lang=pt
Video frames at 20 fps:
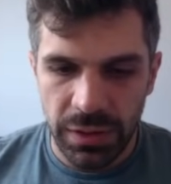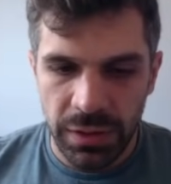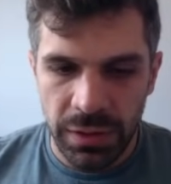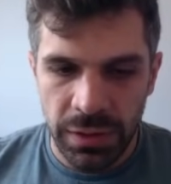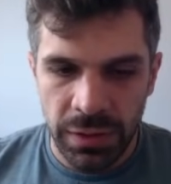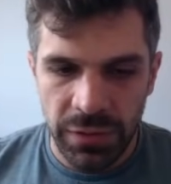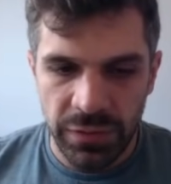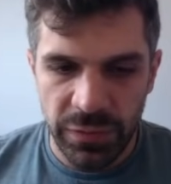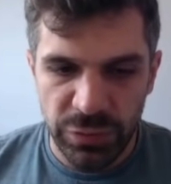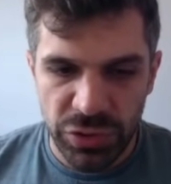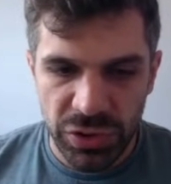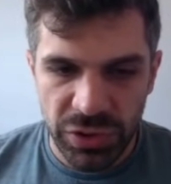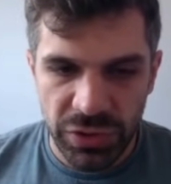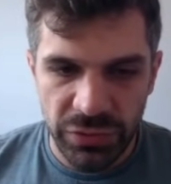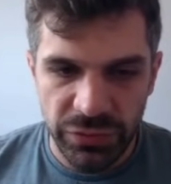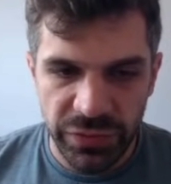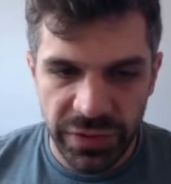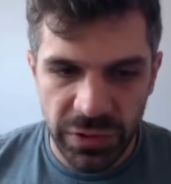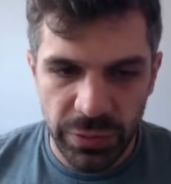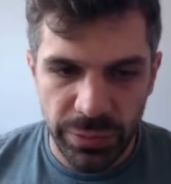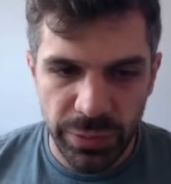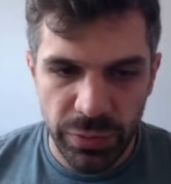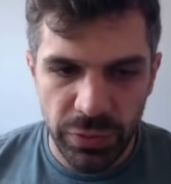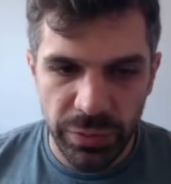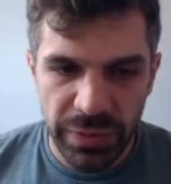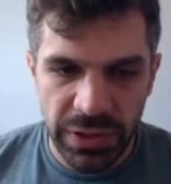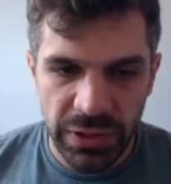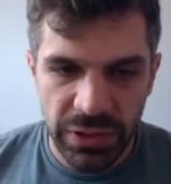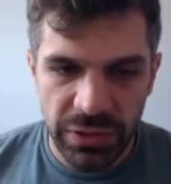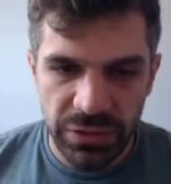Vamos jogar o final um pouco
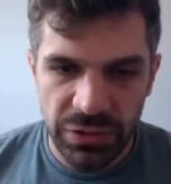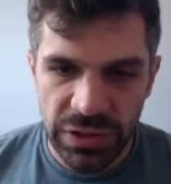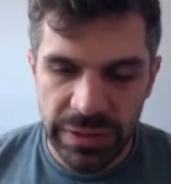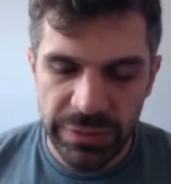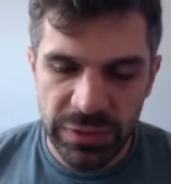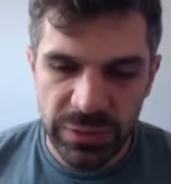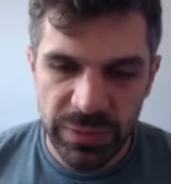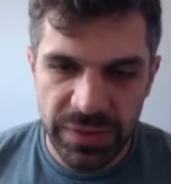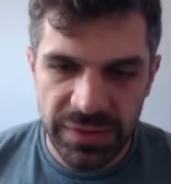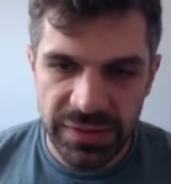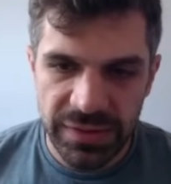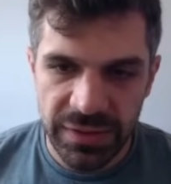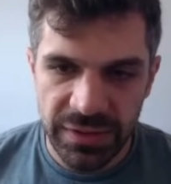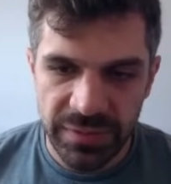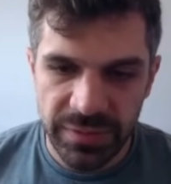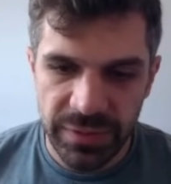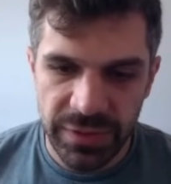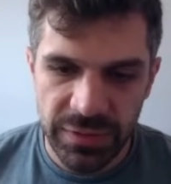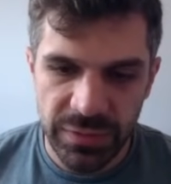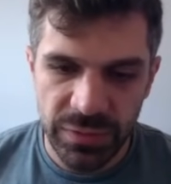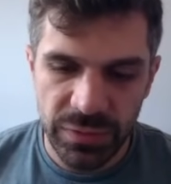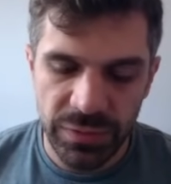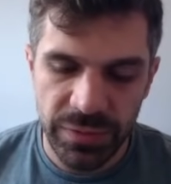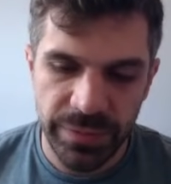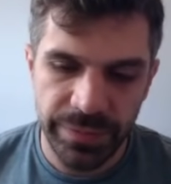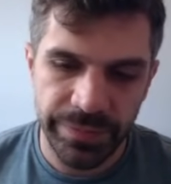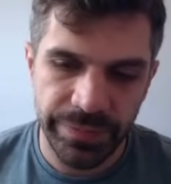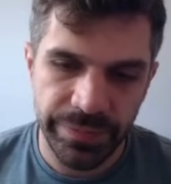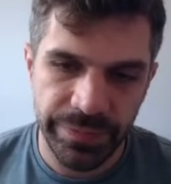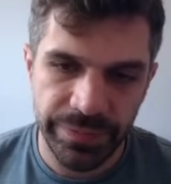melhor. jogar bis 6 mesmo.
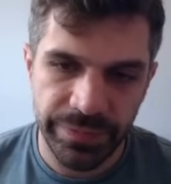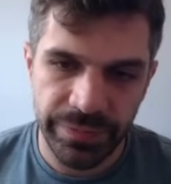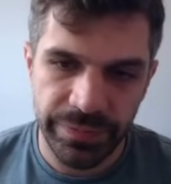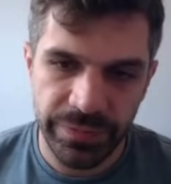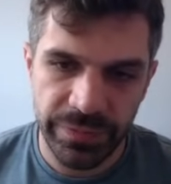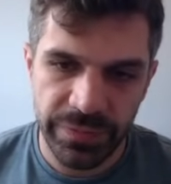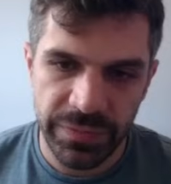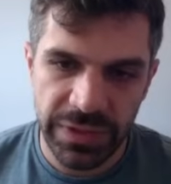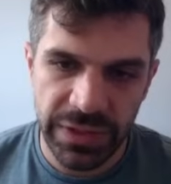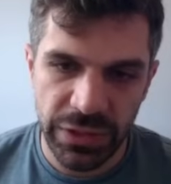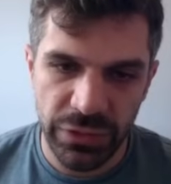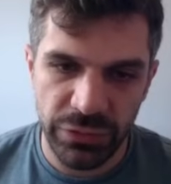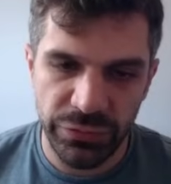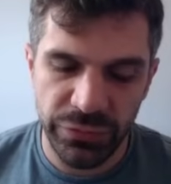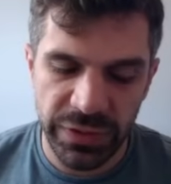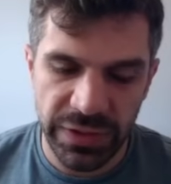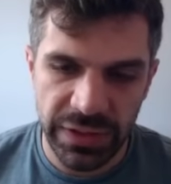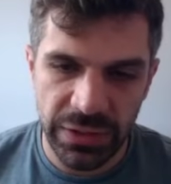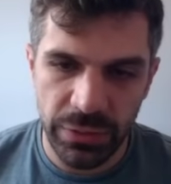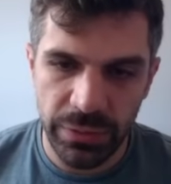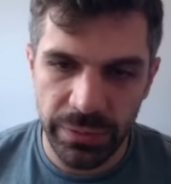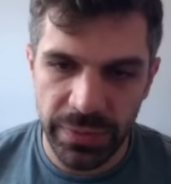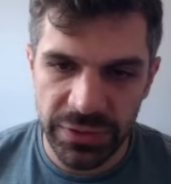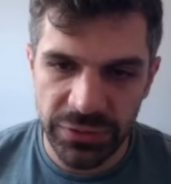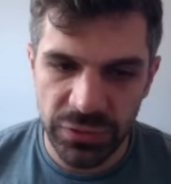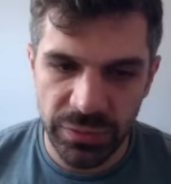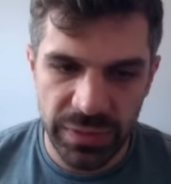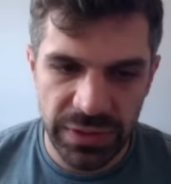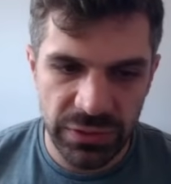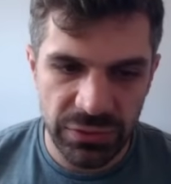E é um final mais
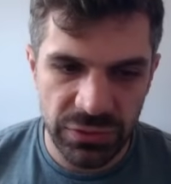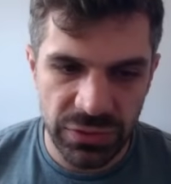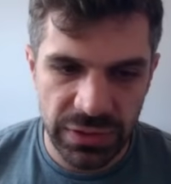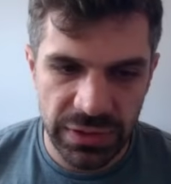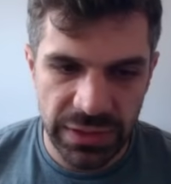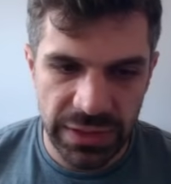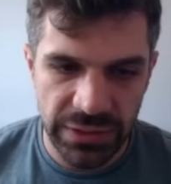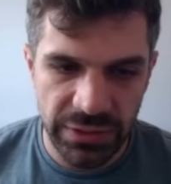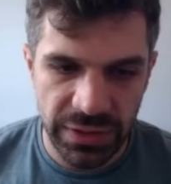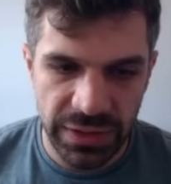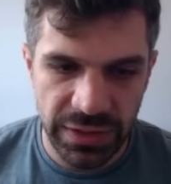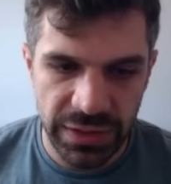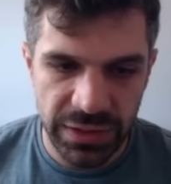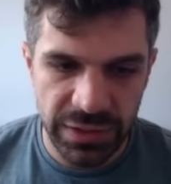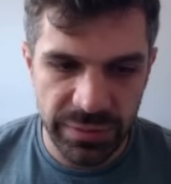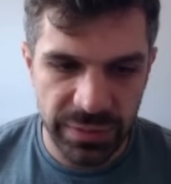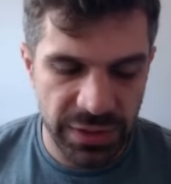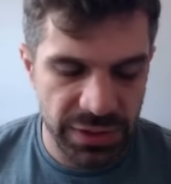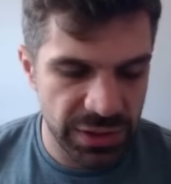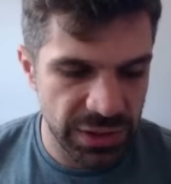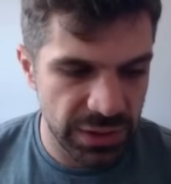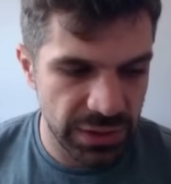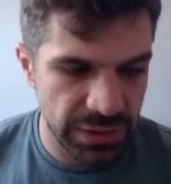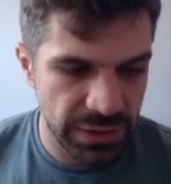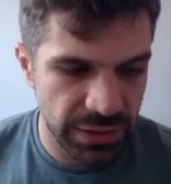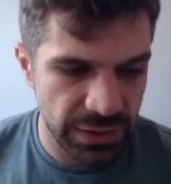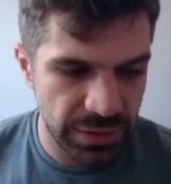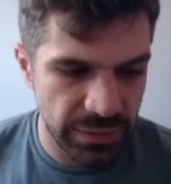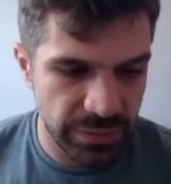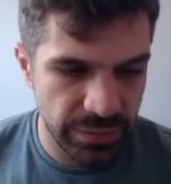ou menos claro aqui de imaginar,
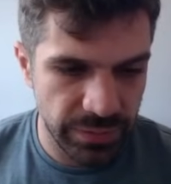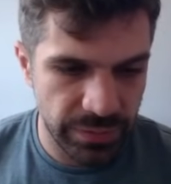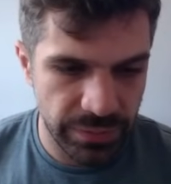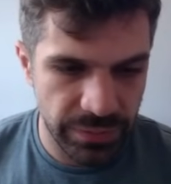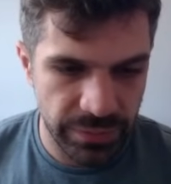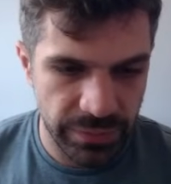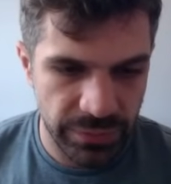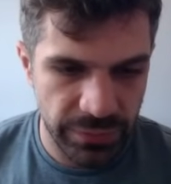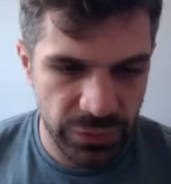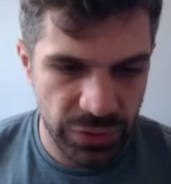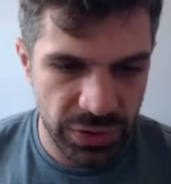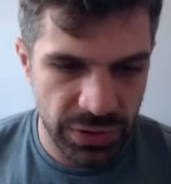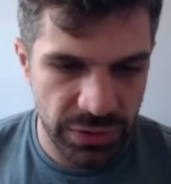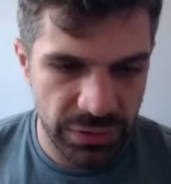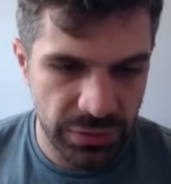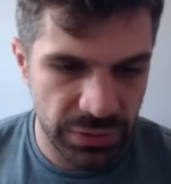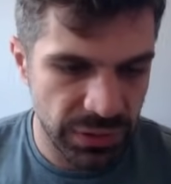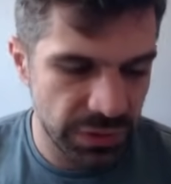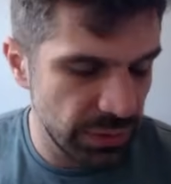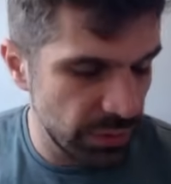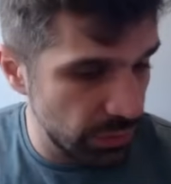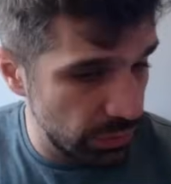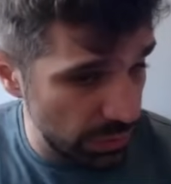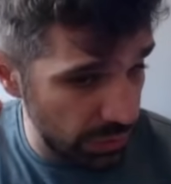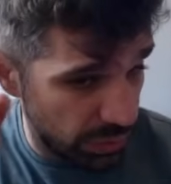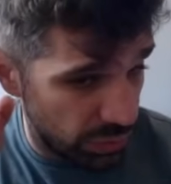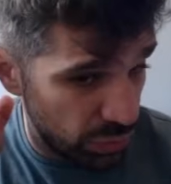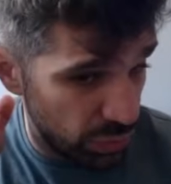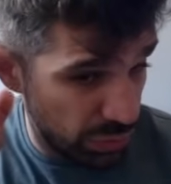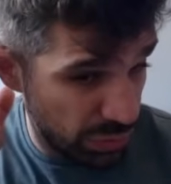né? Vou jogar a torre
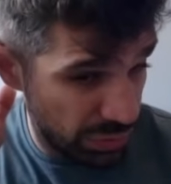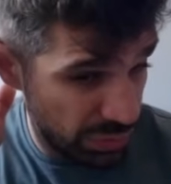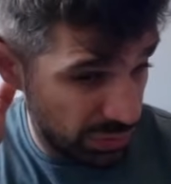D8.